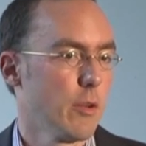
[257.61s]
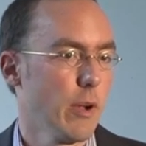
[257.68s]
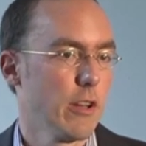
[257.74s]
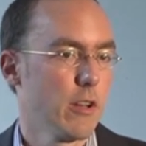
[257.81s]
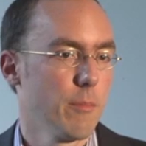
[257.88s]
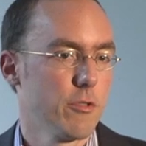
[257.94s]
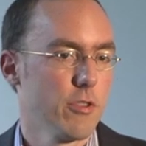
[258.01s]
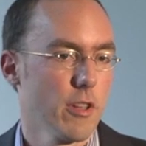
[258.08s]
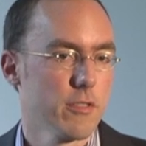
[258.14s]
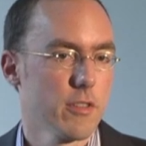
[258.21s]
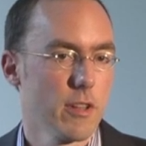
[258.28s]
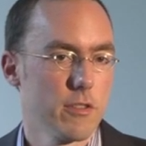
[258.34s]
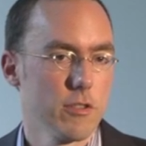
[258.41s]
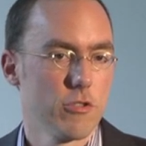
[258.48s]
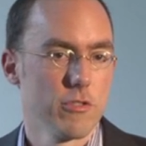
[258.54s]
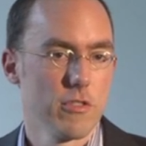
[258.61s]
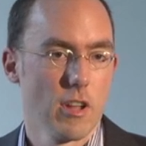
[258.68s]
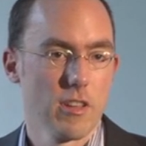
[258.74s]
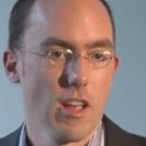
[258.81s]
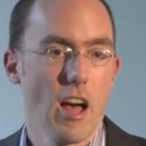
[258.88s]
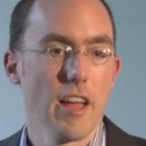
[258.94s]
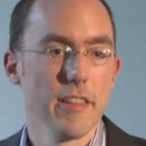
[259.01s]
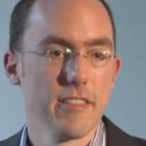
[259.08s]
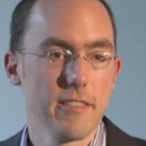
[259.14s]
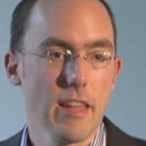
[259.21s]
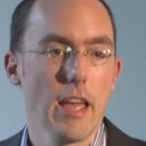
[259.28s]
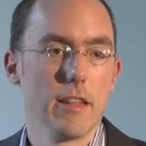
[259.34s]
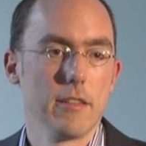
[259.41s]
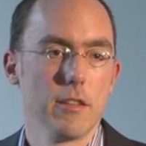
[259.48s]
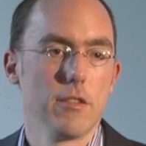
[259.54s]
Der Wellcome Trust hat sich schon seit Jahren
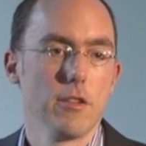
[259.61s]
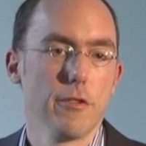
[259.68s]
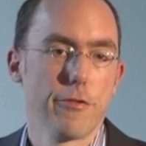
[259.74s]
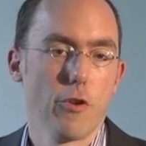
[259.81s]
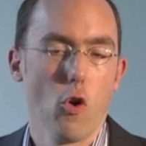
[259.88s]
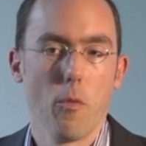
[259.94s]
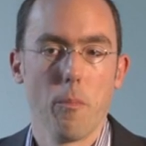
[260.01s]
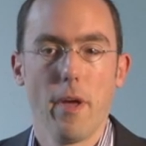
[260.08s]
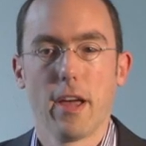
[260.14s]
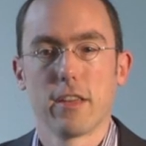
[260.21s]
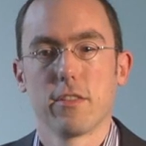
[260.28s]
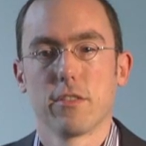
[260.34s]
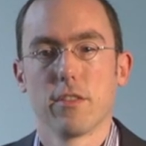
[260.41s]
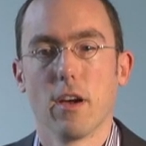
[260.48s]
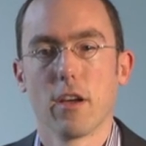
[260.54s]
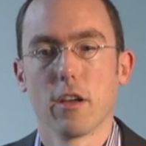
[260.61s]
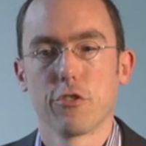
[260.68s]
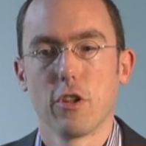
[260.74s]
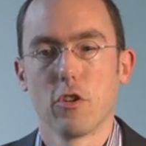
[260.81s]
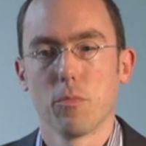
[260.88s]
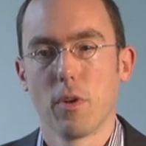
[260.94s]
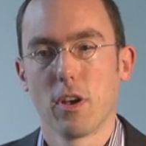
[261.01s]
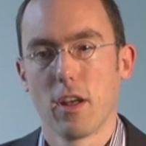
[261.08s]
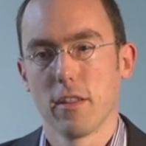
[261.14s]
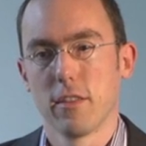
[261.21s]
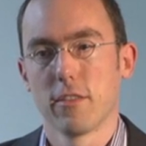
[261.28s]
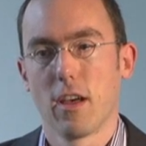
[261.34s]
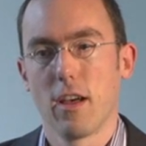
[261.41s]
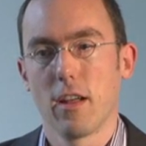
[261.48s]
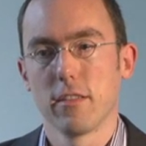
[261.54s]
sehr intensiv für Open Access engagiert und man kann
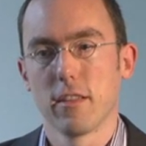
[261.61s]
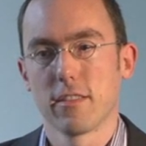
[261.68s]
sagen,